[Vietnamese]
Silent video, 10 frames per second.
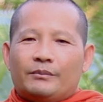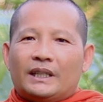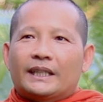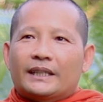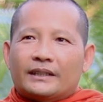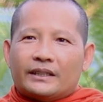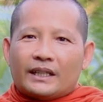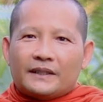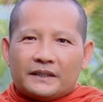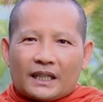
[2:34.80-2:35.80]
về để
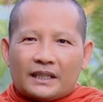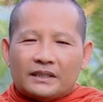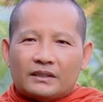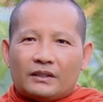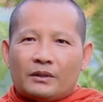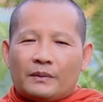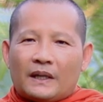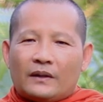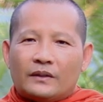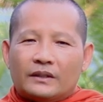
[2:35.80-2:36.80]
trai trang cho
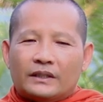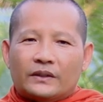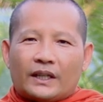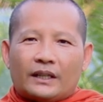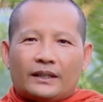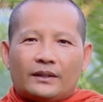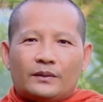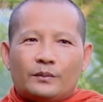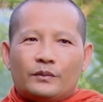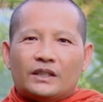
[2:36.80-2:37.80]
mau cứ thả
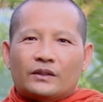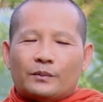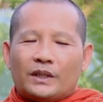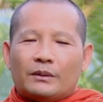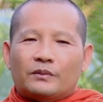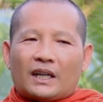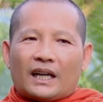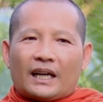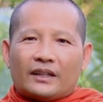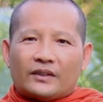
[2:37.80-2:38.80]
miền sập hiệp
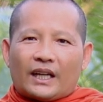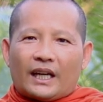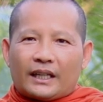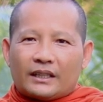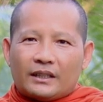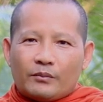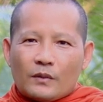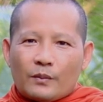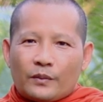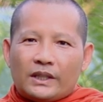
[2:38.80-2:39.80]
thà phạt
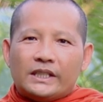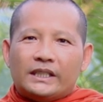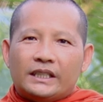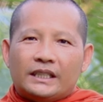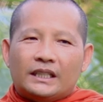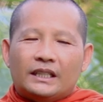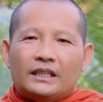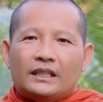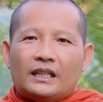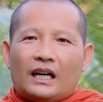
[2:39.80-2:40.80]
bồng lư
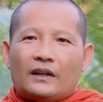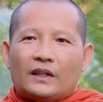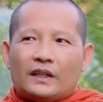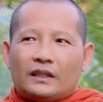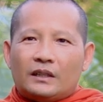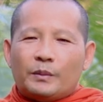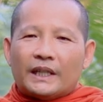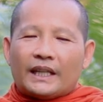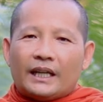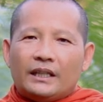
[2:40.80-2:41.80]
ở lỗ
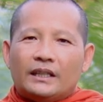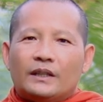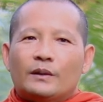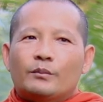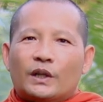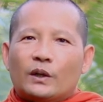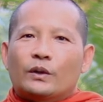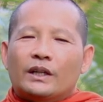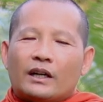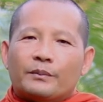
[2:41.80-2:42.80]
bàn tay mình
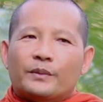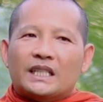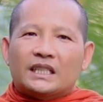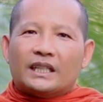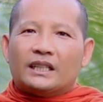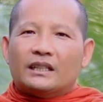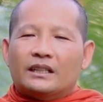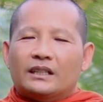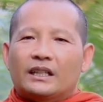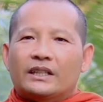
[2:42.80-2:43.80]
nuôi nước ớt phình chất
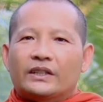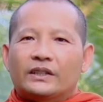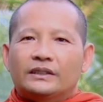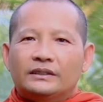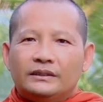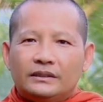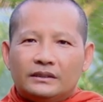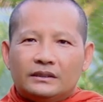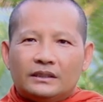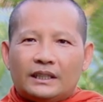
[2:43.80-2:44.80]
nơi nóng
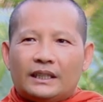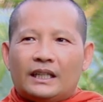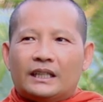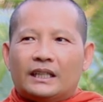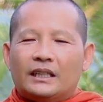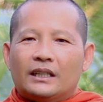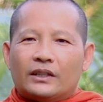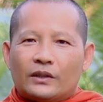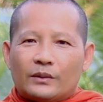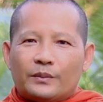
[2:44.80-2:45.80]
ấy cái nơi
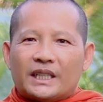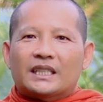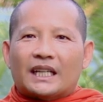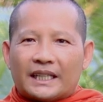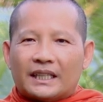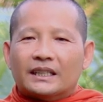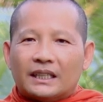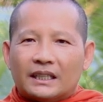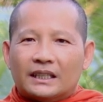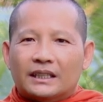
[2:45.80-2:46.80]
nóng phải chăn năng
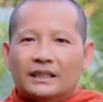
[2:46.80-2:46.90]
tệ